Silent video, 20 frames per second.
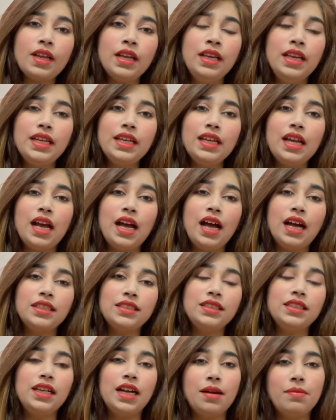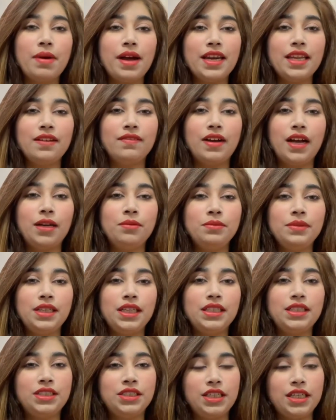लेकिन अक्सर हमारी आवाम
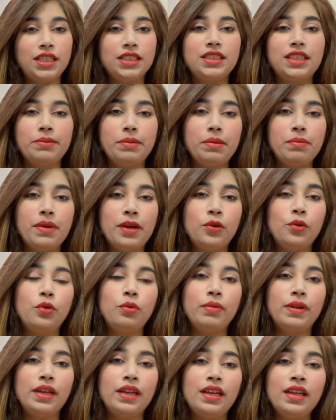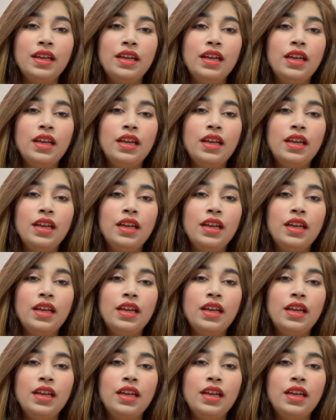इस चीज़ से भी महरूम है